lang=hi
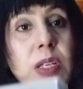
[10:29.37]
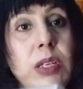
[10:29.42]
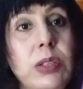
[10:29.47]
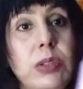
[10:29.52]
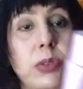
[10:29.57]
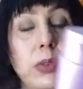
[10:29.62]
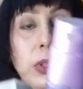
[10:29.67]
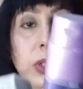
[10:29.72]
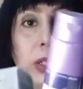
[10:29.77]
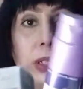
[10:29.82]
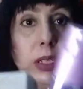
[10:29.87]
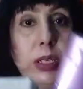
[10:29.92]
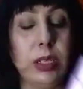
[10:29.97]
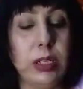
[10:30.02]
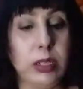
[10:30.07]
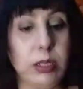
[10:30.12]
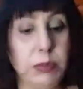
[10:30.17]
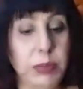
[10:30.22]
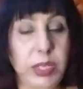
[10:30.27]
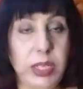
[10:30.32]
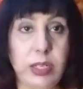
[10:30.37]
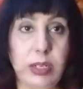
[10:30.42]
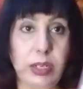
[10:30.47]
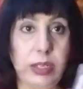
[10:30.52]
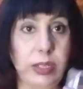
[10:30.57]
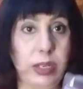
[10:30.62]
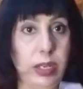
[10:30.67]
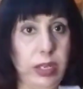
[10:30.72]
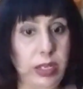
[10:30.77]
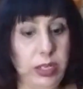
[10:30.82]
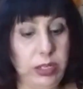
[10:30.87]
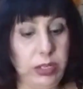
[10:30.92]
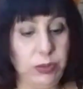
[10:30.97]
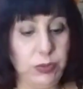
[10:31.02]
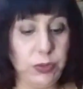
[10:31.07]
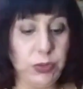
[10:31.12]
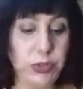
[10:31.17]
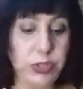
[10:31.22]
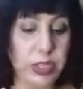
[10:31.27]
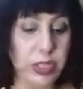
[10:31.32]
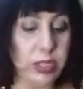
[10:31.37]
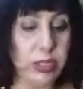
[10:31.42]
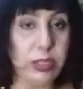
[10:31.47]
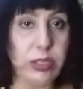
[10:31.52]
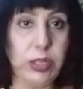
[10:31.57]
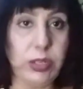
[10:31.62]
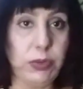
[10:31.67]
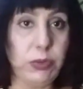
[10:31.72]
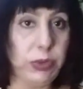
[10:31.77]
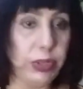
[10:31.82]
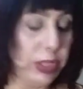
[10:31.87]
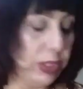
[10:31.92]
तो इनके ना मैं इकट्ठा ही रिव्यू शेयर करूँगी